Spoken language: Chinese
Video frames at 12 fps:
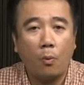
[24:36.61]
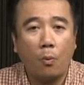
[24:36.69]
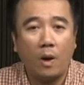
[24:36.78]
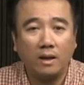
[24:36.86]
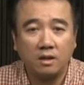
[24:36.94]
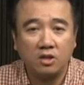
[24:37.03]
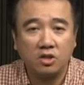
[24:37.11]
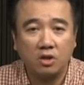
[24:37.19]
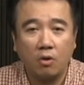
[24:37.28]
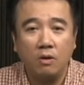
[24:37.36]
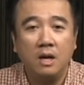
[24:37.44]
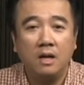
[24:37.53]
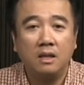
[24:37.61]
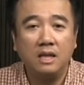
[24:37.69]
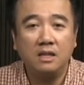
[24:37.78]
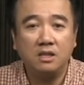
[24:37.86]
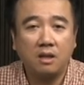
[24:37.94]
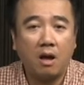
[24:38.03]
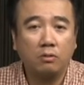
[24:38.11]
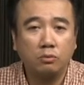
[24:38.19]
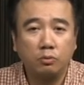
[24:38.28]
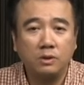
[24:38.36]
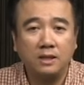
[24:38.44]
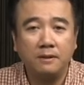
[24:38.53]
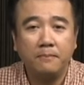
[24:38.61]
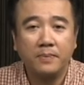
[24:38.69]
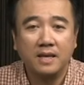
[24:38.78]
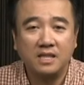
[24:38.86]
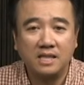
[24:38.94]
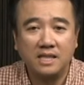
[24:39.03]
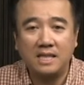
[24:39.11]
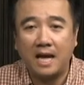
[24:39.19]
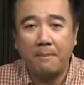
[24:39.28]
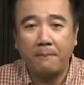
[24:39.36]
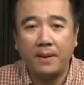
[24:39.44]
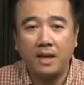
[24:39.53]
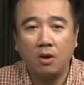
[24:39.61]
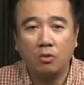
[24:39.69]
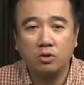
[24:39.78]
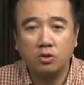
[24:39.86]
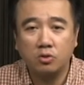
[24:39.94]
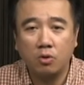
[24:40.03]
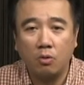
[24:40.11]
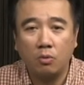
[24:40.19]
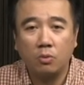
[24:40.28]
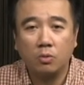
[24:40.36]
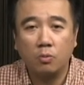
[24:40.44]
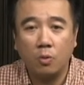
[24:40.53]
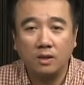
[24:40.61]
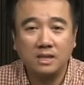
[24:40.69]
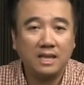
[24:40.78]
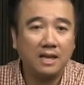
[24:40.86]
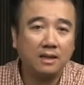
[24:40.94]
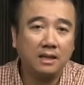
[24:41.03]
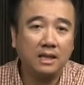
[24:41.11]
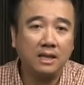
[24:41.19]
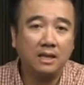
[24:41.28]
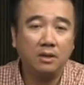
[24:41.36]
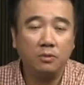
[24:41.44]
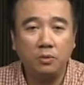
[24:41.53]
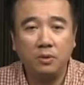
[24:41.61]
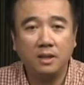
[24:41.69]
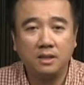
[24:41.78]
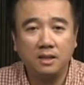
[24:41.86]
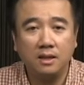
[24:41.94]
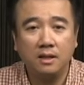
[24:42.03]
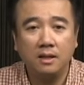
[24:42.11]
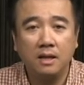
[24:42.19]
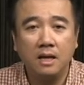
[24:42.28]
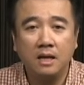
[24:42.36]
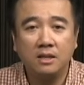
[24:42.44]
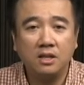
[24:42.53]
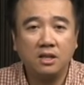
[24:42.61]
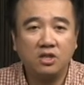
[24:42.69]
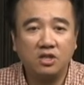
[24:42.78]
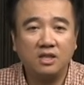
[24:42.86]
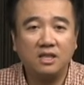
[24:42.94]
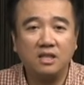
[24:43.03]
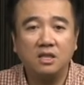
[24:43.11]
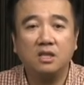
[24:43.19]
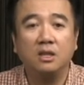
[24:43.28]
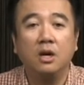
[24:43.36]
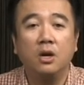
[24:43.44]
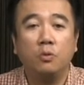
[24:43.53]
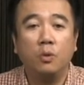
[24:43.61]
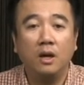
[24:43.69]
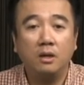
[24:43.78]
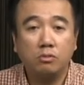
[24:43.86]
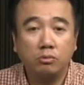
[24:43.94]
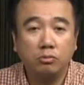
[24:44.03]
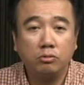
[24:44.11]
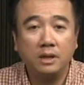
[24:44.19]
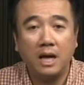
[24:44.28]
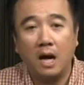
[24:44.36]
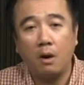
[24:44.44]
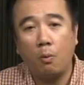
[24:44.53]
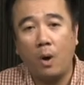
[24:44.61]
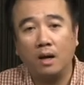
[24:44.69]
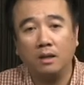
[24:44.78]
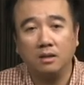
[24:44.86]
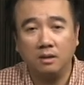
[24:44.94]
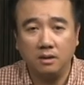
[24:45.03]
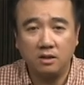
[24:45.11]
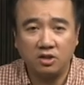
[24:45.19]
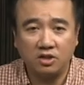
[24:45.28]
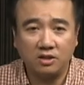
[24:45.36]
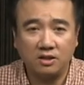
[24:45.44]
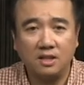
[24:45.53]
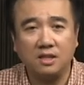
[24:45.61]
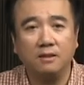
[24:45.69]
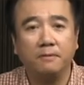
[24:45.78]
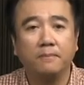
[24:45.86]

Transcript: 王的时候，一直到如今，实在没有守过这样的一个逾越节。这个时期是约书亚王的时期。